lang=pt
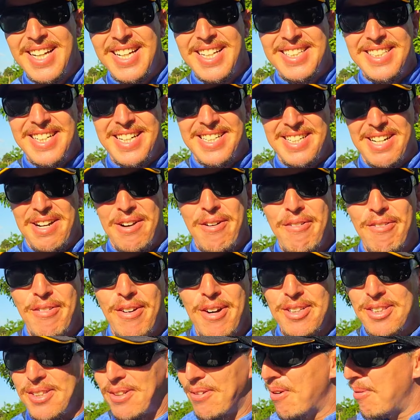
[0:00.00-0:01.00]
Já já eu
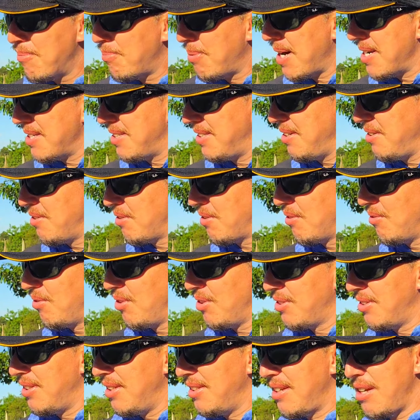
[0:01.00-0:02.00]
volto e compartilho com
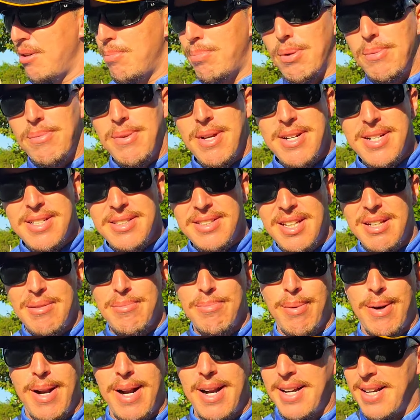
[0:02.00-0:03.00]
vocês aí o primeiro
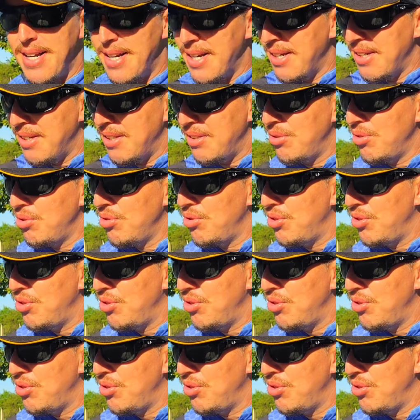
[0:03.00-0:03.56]
exemplar do